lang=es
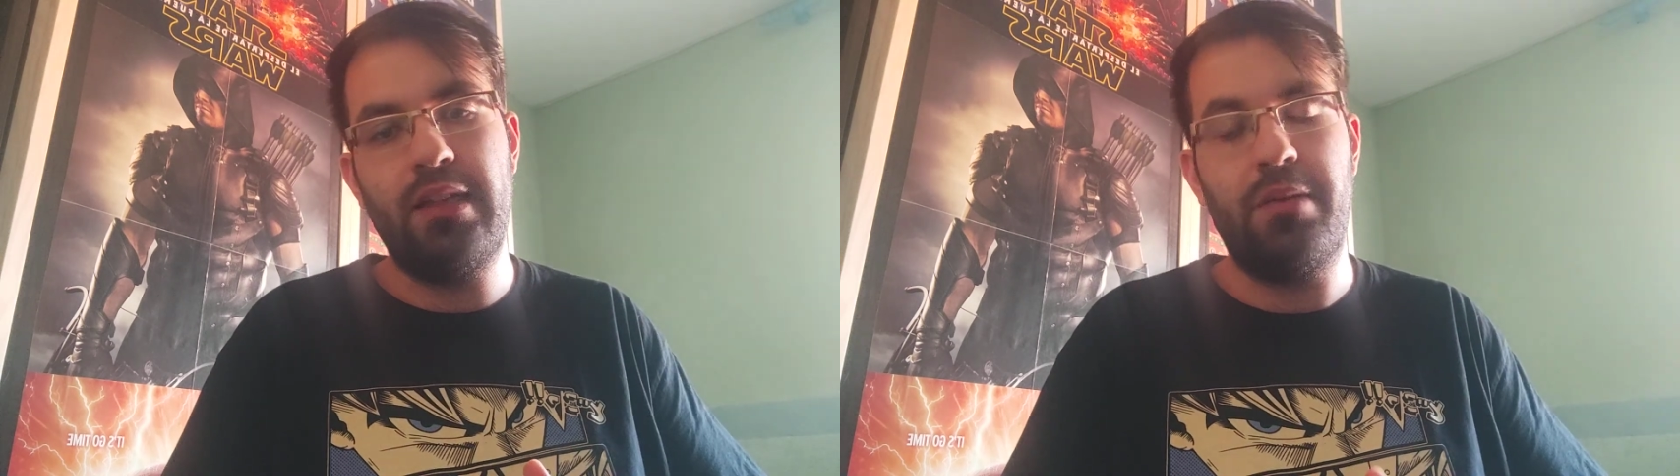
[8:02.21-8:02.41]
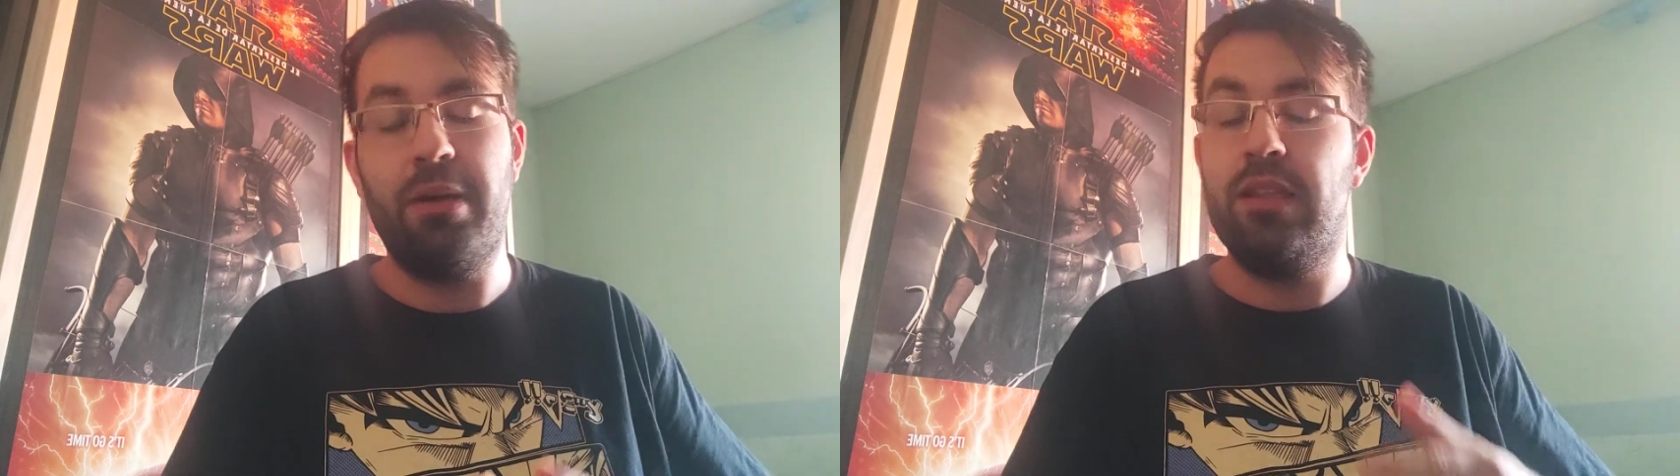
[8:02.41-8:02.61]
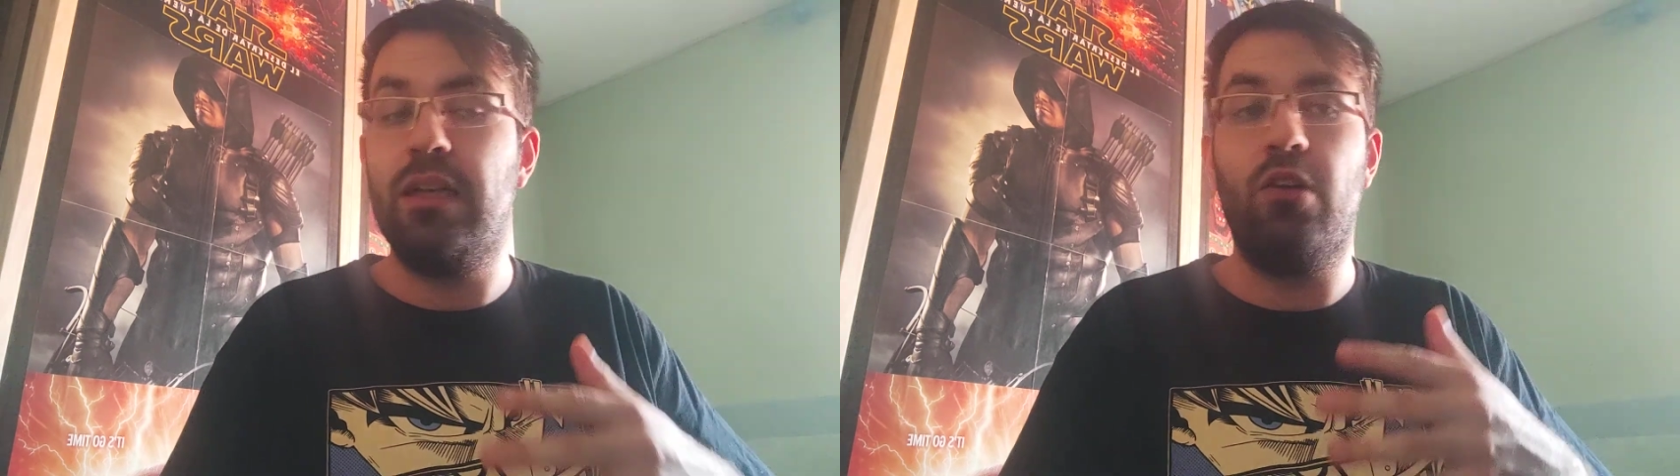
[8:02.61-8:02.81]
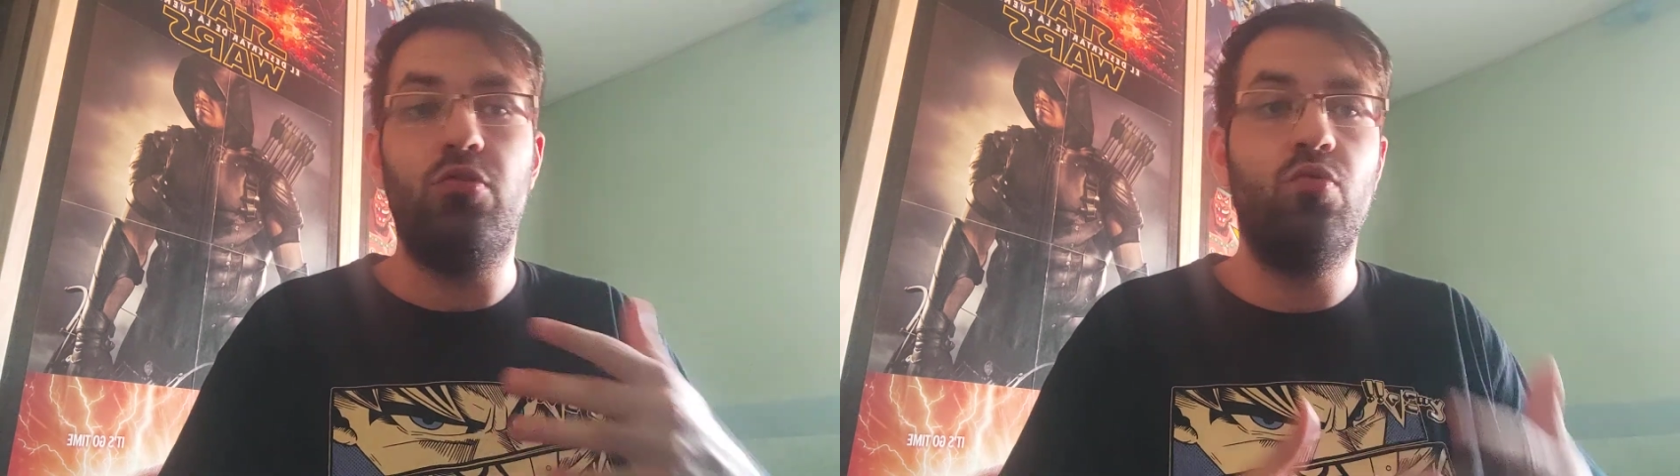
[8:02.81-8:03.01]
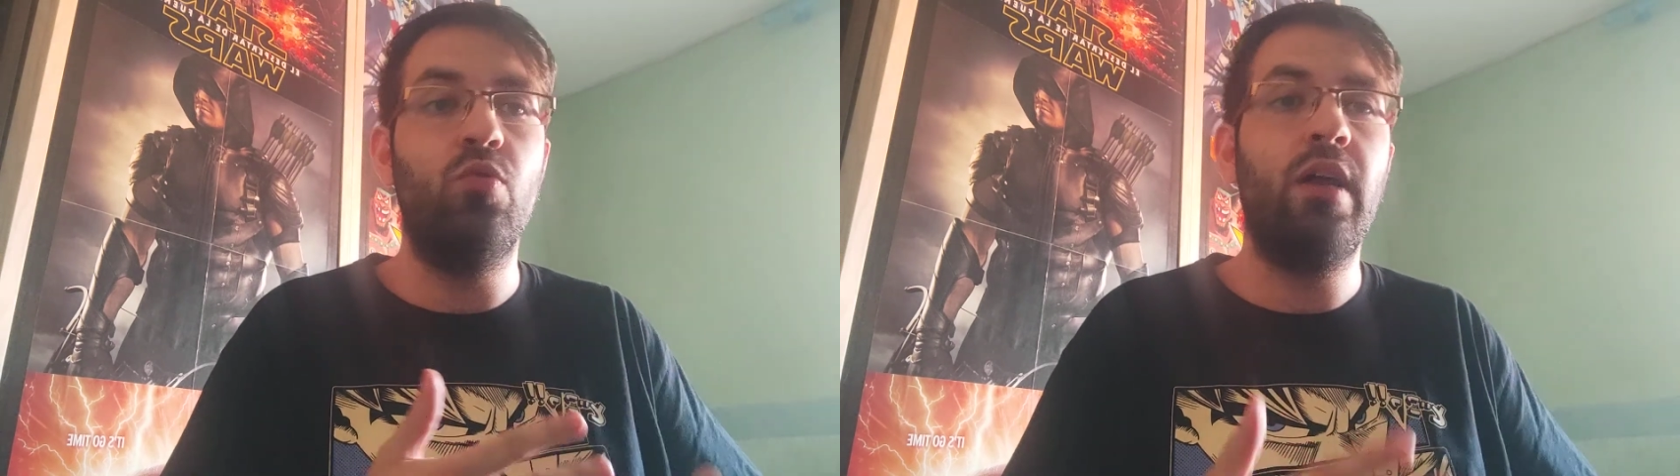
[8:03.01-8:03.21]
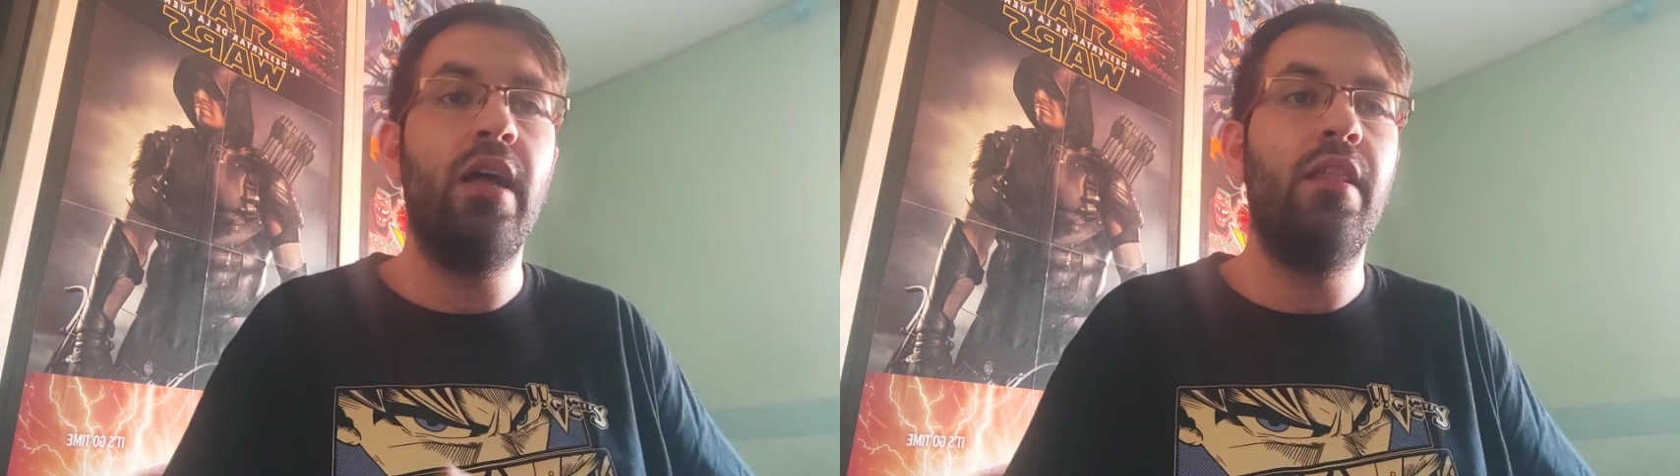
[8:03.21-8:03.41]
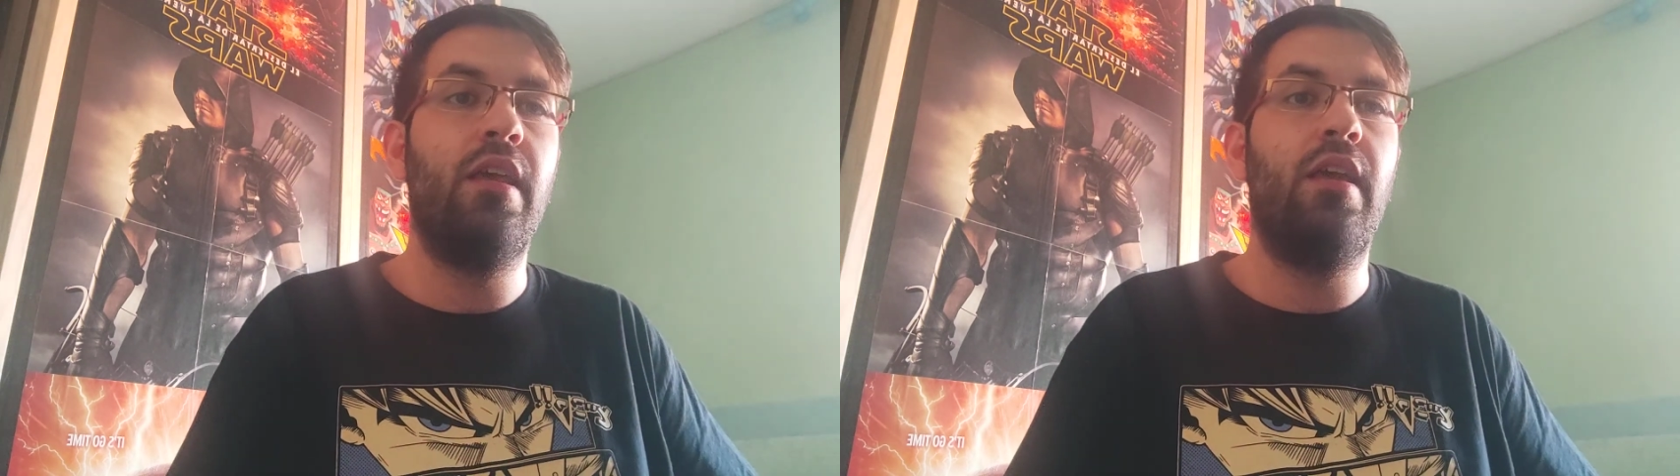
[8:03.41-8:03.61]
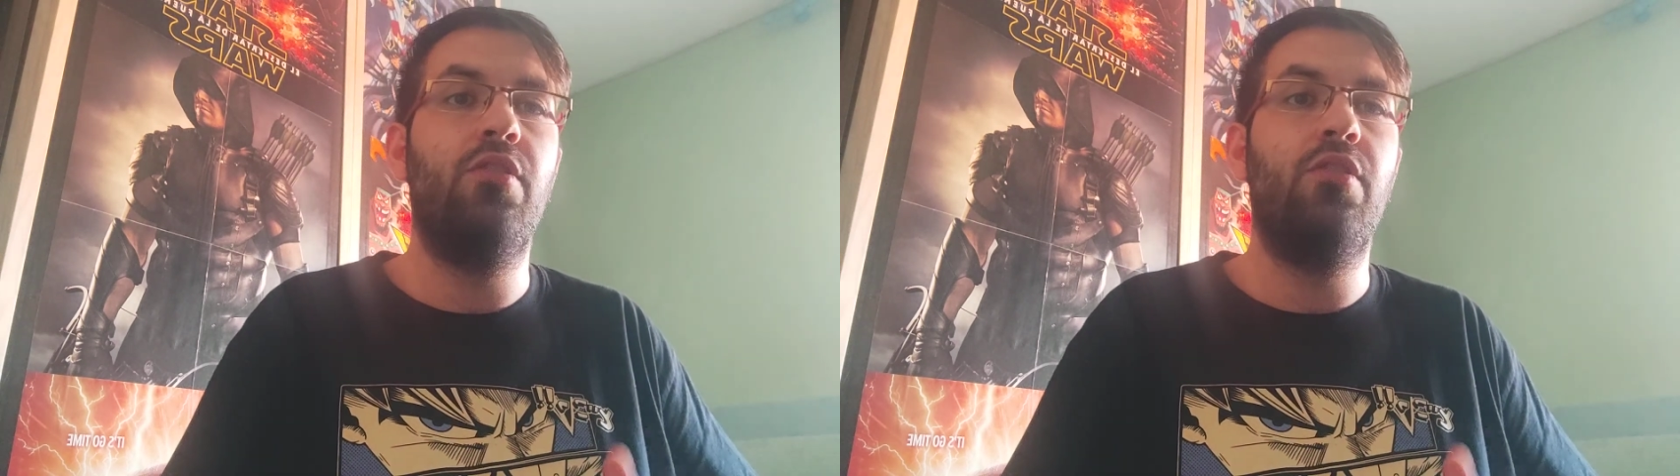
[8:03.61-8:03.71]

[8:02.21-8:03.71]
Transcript: temática oscura de